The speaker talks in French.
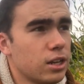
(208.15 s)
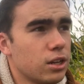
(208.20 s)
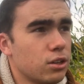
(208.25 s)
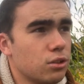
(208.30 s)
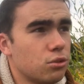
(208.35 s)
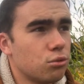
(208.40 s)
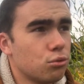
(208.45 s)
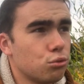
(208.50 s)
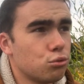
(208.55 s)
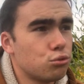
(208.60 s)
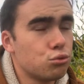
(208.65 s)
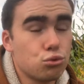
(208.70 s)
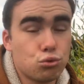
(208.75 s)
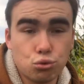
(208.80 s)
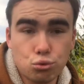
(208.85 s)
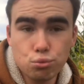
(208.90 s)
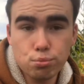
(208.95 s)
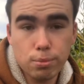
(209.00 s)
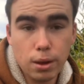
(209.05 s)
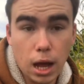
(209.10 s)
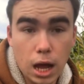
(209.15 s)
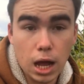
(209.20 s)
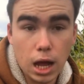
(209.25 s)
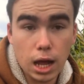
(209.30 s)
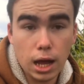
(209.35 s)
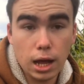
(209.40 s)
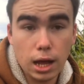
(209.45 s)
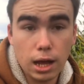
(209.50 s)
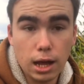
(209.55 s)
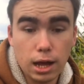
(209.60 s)
Donc du coup,
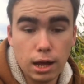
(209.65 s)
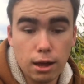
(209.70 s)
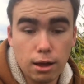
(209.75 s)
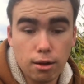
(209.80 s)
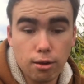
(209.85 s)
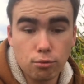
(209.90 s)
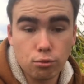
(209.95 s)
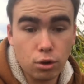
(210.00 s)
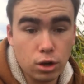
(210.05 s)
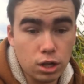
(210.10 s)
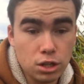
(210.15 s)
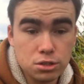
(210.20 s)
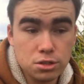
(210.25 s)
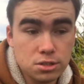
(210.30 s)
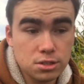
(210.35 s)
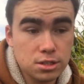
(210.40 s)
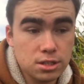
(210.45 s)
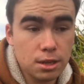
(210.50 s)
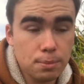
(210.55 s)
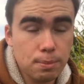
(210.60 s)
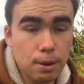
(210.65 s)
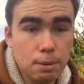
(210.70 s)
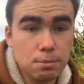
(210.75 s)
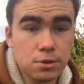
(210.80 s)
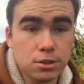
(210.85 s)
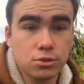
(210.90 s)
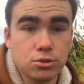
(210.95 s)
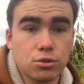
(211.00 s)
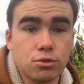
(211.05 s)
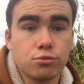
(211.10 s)
bah voilà, n'hésitez pas à me dire
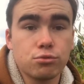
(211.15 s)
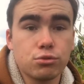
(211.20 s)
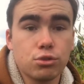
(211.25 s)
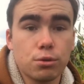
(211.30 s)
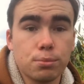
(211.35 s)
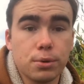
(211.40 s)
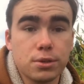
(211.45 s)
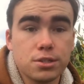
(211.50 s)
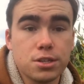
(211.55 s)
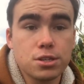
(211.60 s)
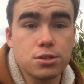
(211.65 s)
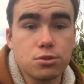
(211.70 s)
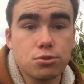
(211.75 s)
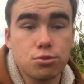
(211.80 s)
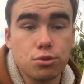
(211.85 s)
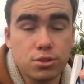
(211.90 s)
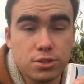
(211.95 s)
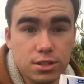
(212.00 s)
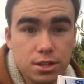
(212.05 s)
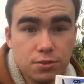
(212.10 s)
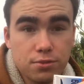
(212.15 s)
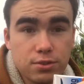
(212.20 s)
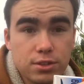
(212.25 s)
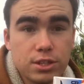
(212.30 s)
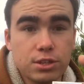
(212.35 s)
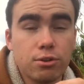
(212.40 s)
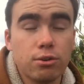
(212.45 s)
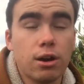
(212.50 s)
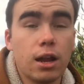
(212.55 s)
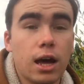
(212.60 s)
ce que vous en pensez de cette
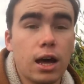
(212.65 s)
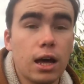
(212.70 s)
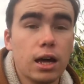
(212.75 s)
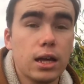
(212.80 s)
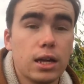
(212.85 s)
vidéo-là